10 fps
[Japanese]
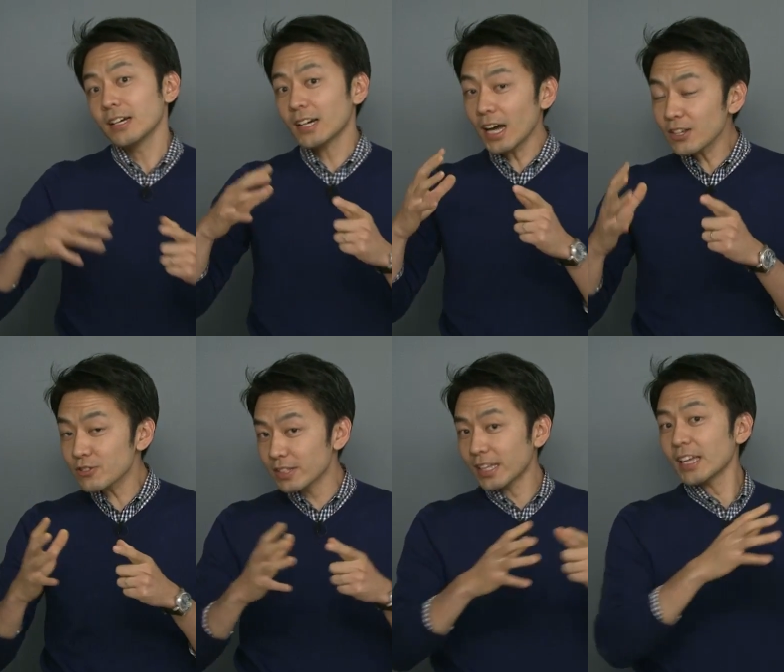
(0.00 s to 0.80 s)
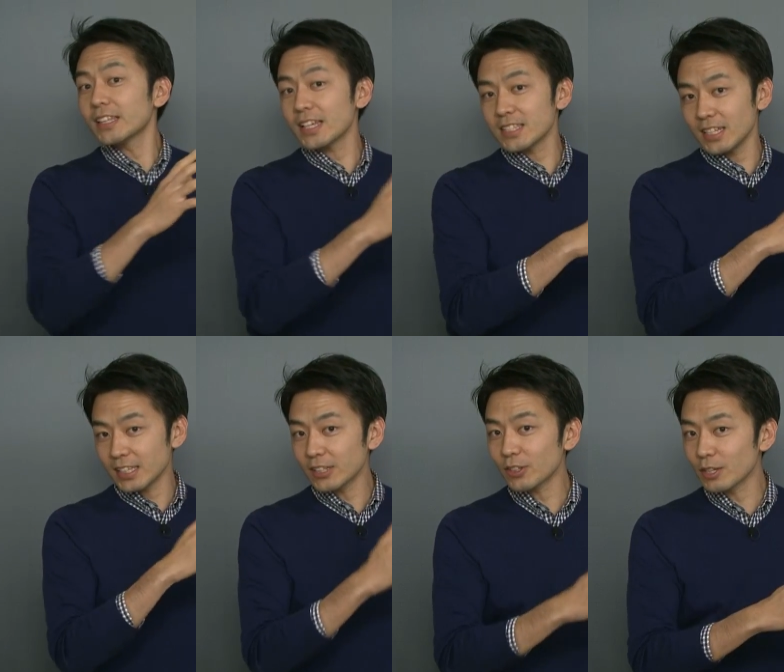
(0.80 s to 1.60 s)
彼女は何々ですって言い
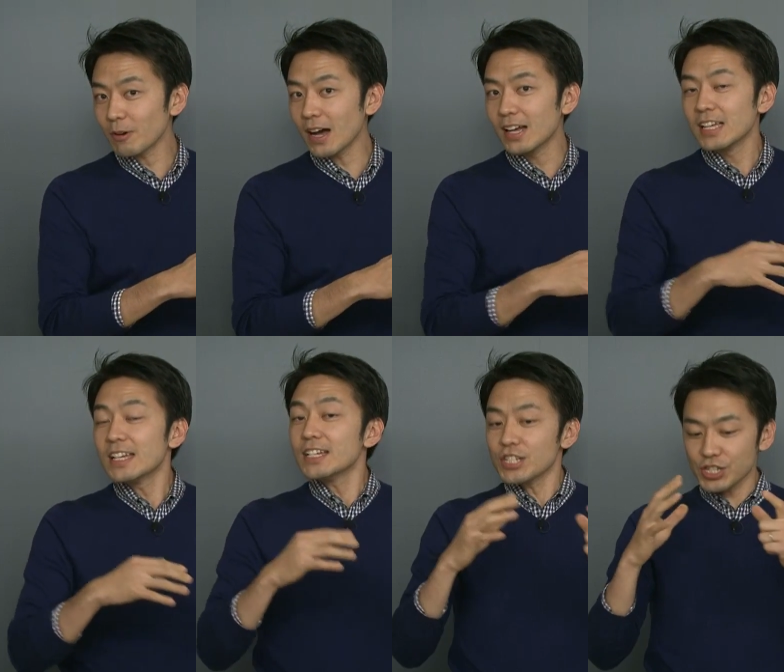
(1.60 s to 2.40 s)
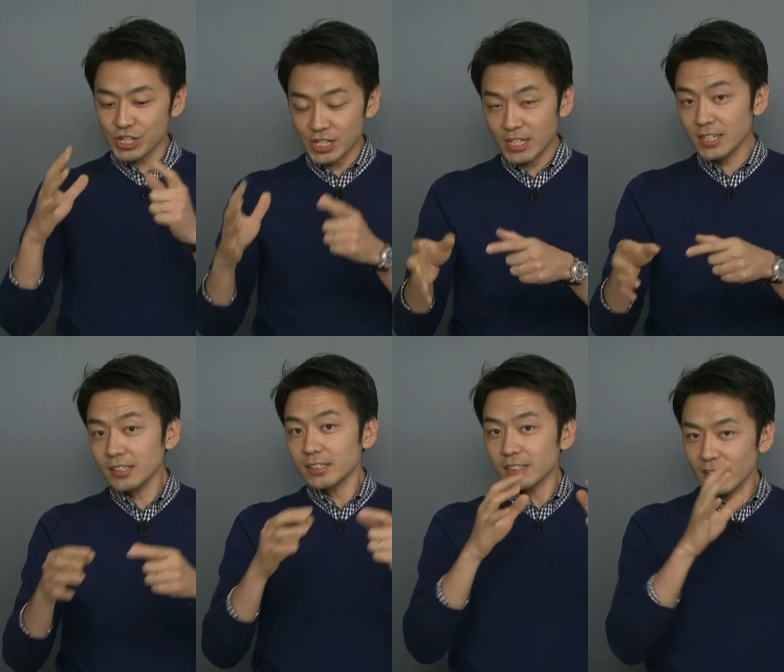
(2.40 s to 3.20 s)
たいときは She
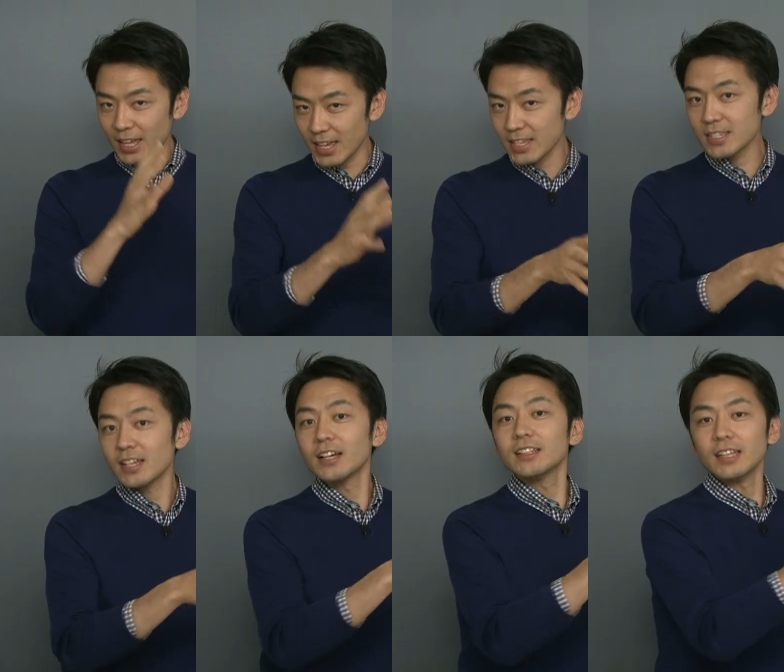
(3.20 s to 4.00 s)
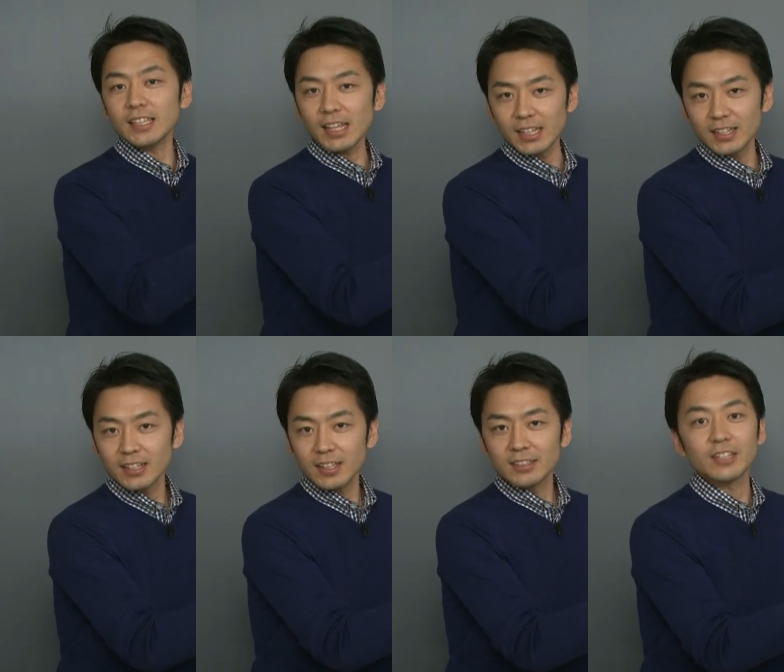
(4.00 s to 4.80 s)
is 何々っ
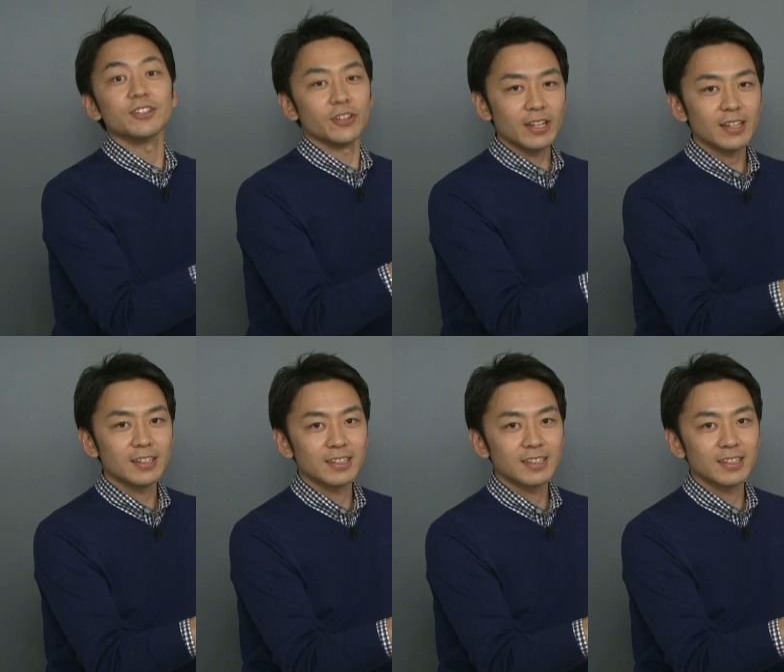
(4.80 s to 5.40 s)
て言うよね。